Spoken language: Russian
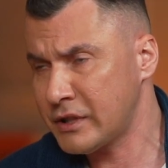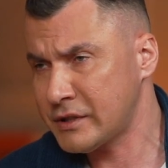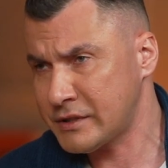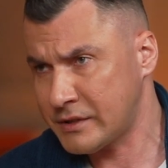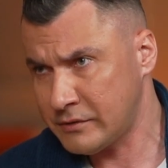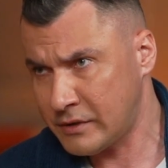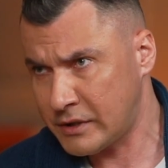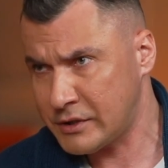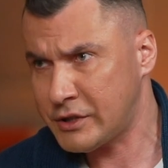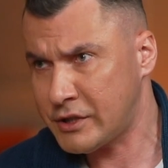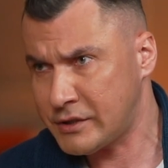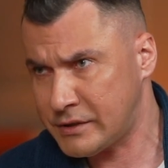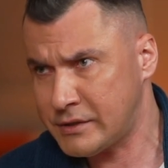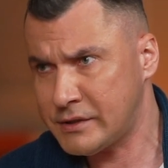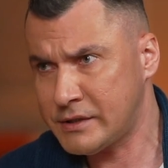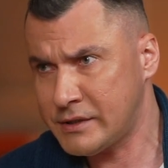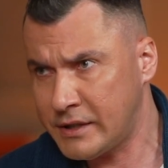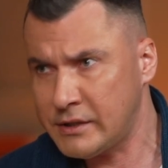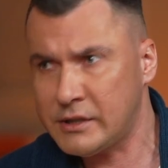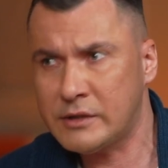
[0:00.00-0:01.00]
основная часть
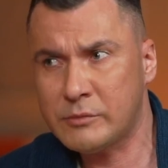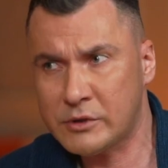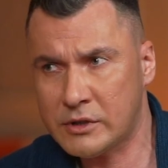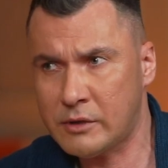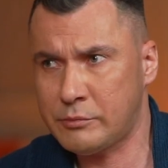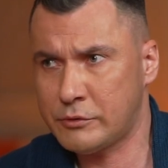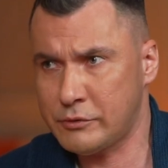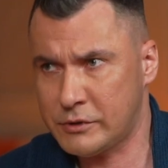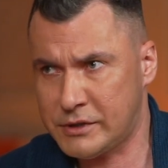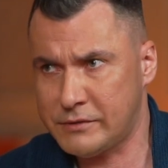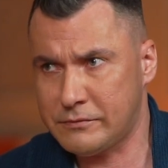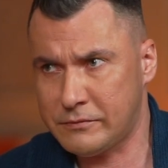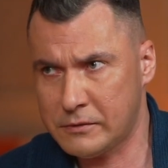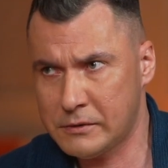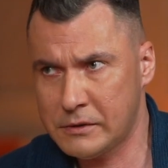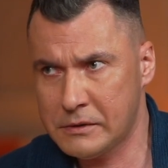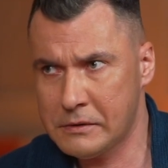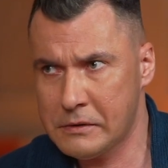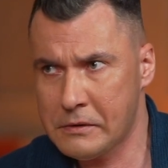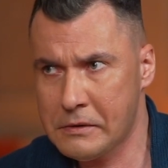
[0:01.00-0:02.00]
населения была против.
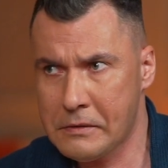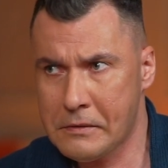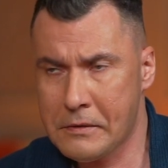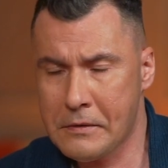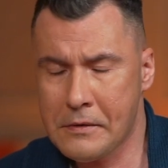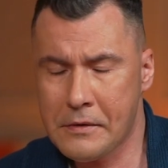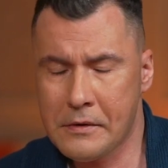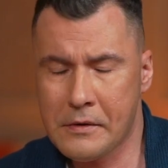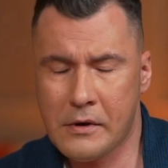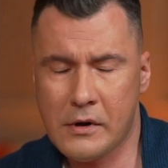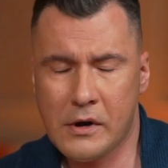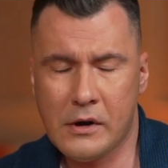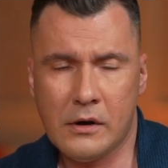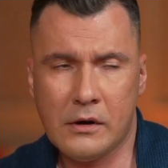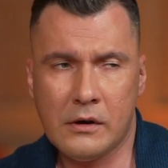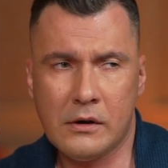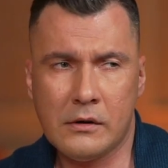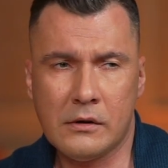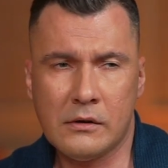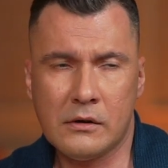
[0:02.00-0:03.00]

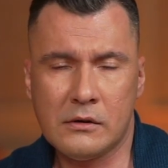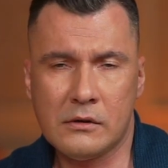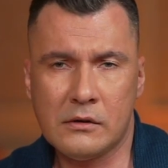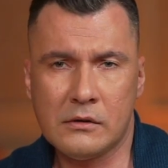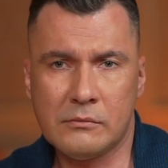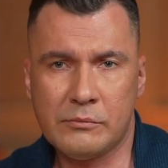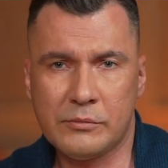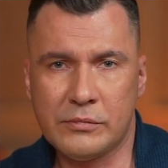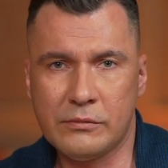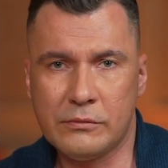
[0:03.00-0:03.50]
А,